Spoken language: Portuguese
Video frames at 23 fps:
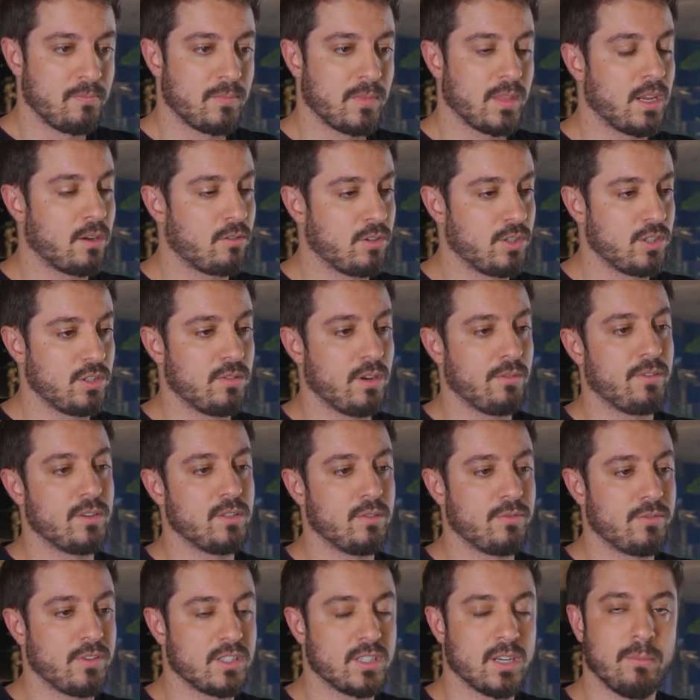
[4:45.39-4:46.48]
né, quando a gente vai
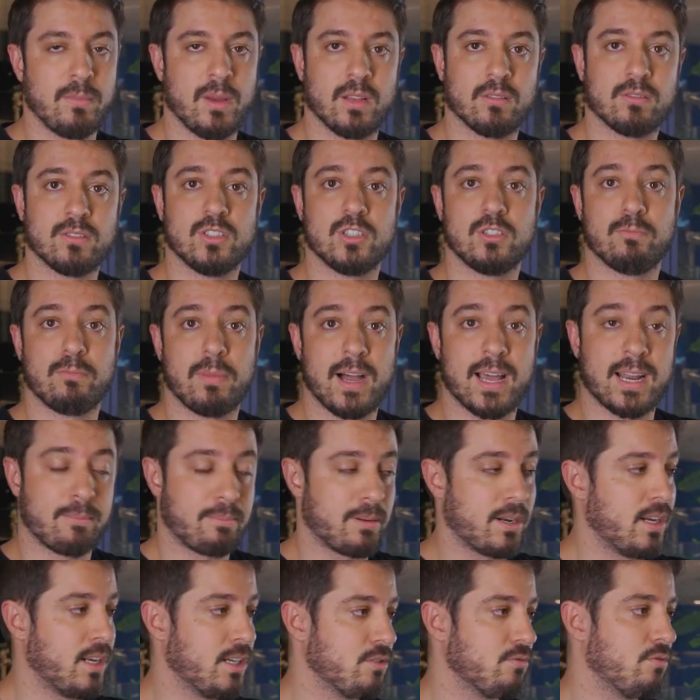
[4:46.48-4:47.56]
fazer o fechamento, a gente para
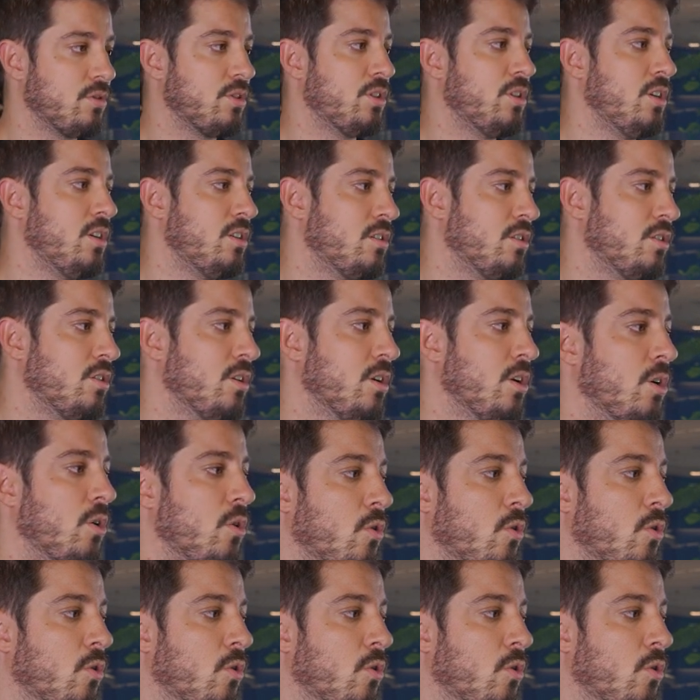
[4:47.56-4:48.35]
para ler as notícias,